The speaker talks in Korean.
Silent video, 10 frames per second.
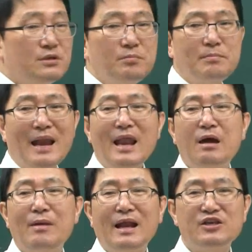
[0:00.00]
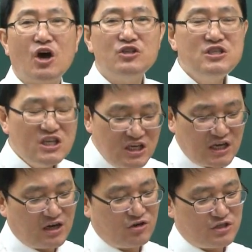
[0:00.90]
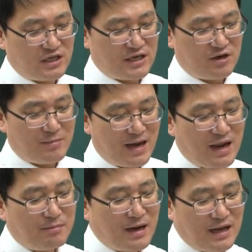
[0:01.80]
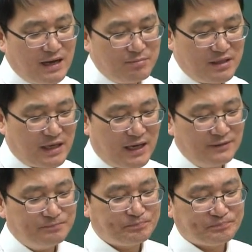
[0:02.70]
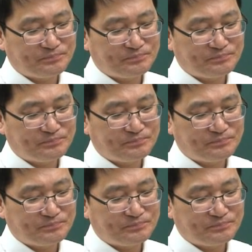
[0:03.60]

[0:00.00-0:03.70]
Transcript: 좀 말랑말랑 연질이라 그러잖아요. 말랑말랑합니다.